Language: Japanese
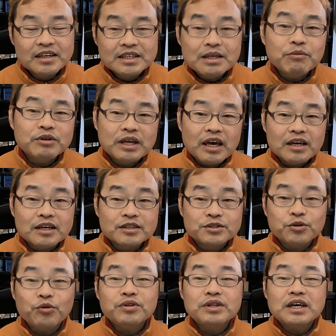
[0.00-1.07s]
でもね、
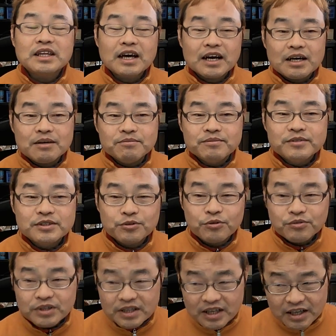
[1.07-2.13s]
そんな中、そ
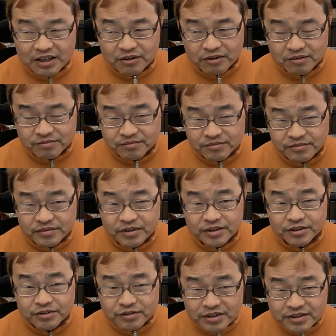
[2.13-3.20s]
んな中よ、
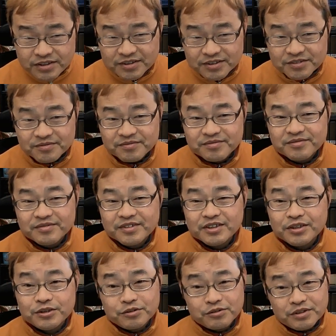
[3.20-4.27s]
唯一、
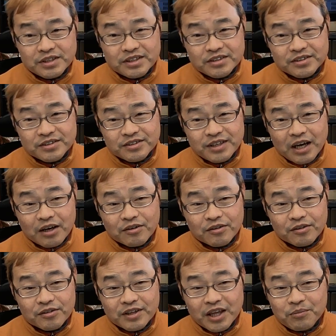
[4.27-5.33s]
唯一
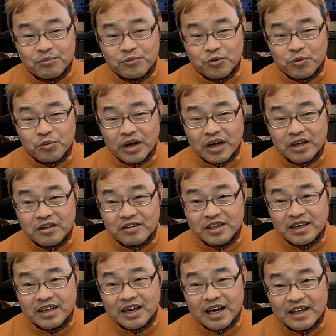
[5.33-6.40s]
楽天モバイル
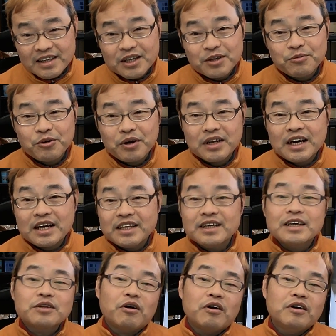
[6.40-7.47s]
に勝てるものは何
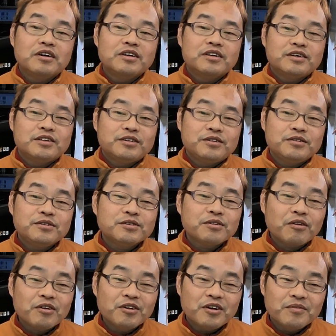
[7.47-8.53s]
かというと
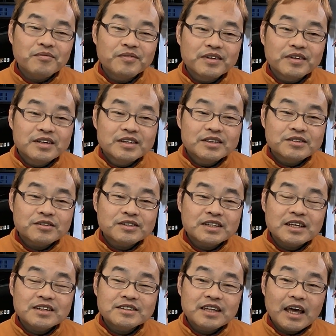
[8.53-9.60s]
ころ、そして
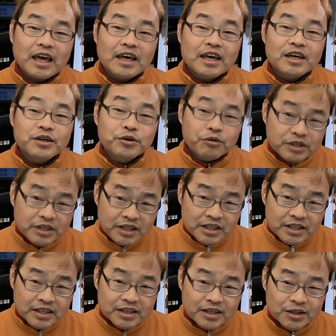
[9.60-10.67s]
ですね、よ
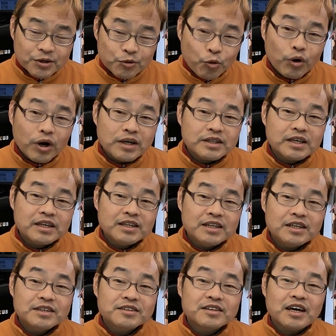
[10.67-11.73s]
り効果的
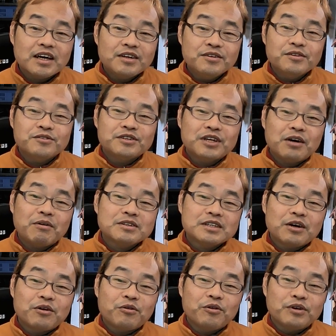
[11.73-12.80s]
に使える裏技
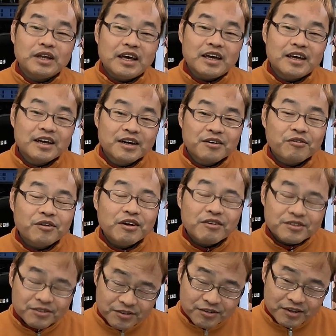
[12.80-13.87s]
の方ね、これを
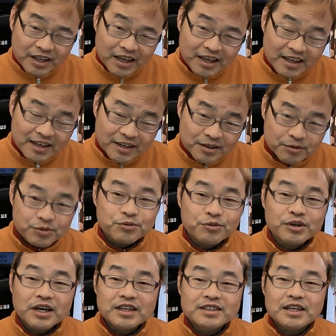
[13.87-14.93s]
ちょっとね、ご紹
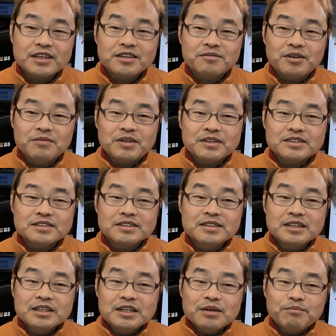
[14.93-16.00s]
介したいと思います。
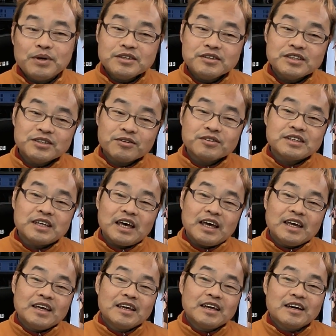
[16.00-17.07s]
まず一つね、
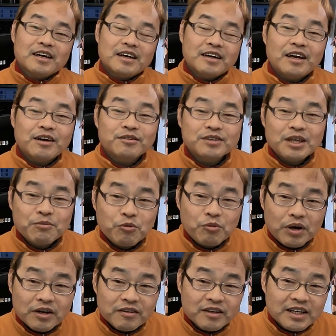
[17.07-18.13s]
楽天
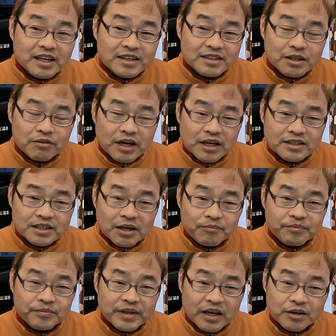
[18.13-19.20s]
モバイルに買ってる会社。
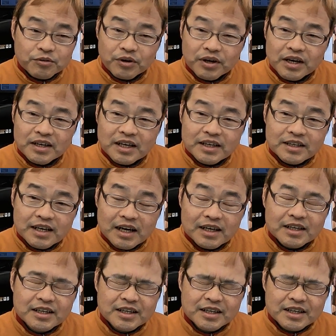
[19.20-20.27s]
はい、これは何か
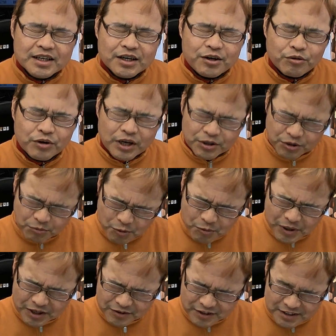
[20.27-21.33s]

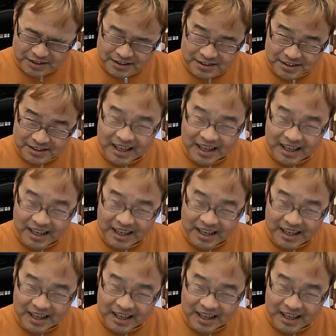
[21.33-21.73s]
ロケットモバイルです。